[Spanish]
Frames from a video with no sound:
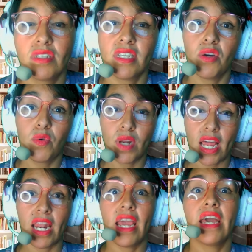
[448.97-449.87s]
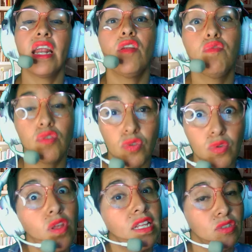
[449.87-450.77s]
asegurar era el
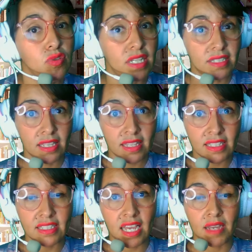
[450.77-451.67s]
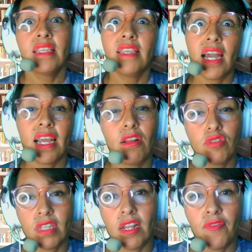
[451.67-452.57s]
futuro de su descendencia, ya que
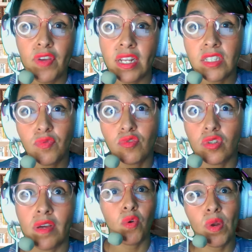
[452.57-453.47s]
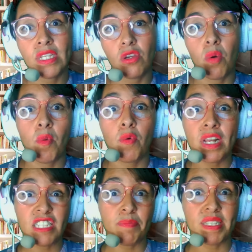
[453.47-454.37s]
los terafines funcionaban como
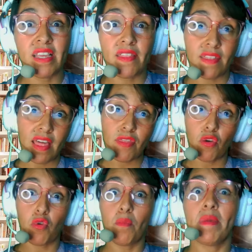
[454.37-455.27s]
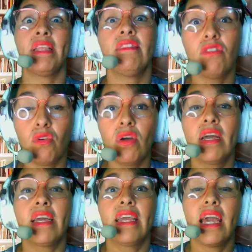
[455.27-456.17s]
una especie de documento
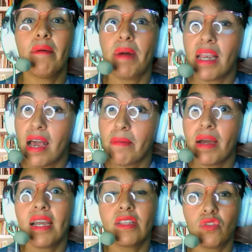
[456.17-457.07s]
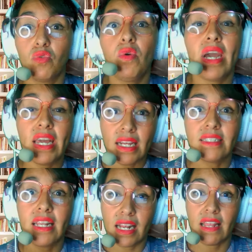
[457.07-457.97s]
que avalaba que tú
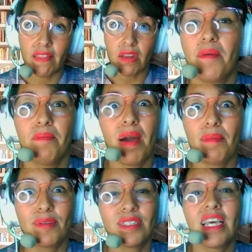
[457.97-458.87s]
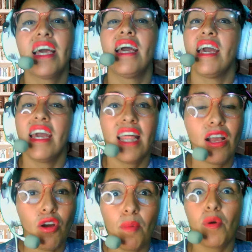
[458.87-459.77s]
eras el heredero. Vamos,
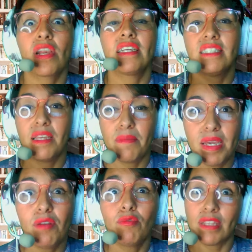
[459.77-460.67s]
era como recibir un